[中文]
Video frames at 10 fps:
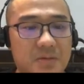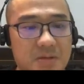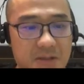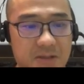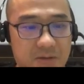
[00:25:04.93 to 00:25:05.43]

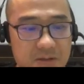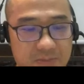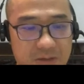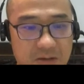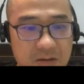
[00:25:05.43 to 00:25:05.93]
质量到底怎
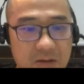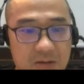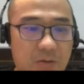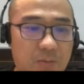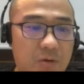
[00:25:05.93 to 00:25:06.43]
么样？
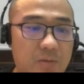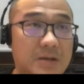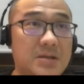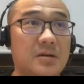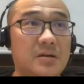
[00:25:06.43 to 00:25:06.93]
那我们会
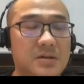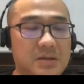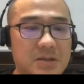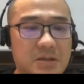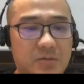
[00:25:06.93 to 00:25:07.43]
把这个
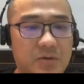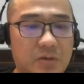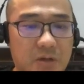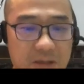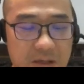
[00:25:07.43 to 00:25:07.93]
这些东西
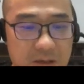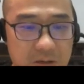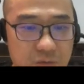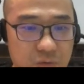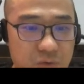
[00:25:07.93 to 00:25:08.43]
都给它，
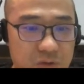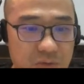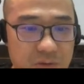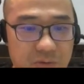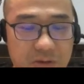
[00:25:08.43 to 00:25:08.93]
就是计
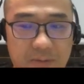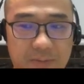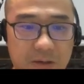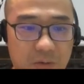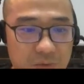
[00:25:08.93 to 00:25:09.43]
算出来，
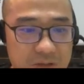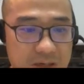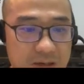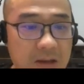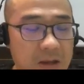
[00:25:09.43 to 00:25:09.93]
把它落下
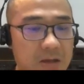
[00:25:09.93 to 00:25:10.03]
来。